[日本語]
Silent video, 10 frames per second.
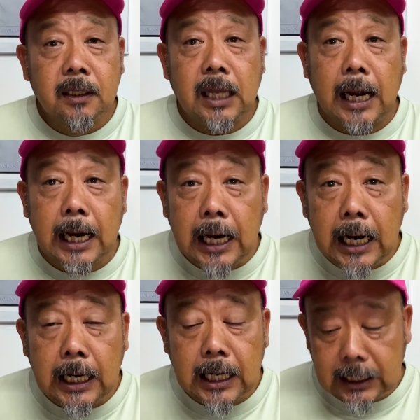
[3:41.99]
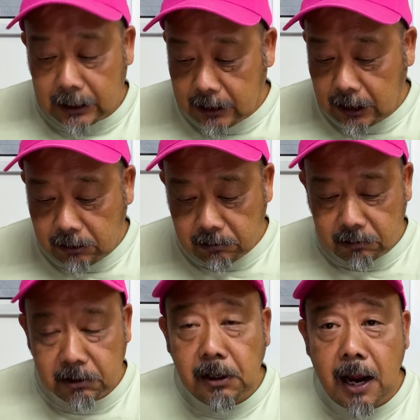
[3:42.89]
大変やなってい
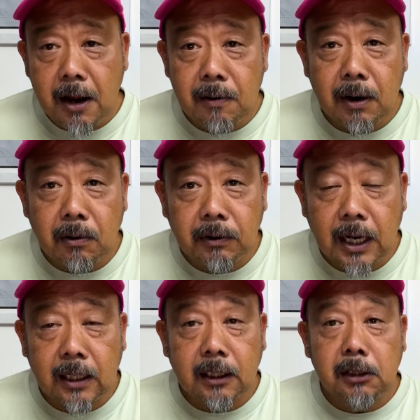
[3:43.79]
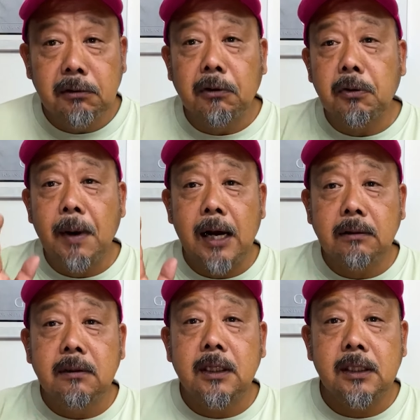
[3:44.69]
う、釣れへんわこんなんっていうこともあ
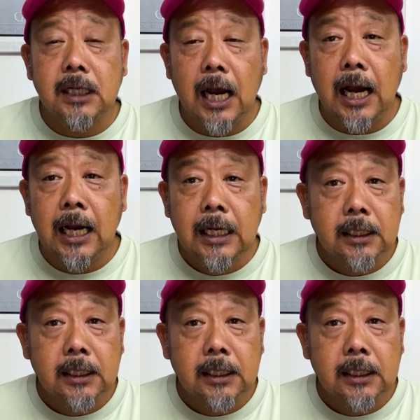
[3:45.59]
るんですが、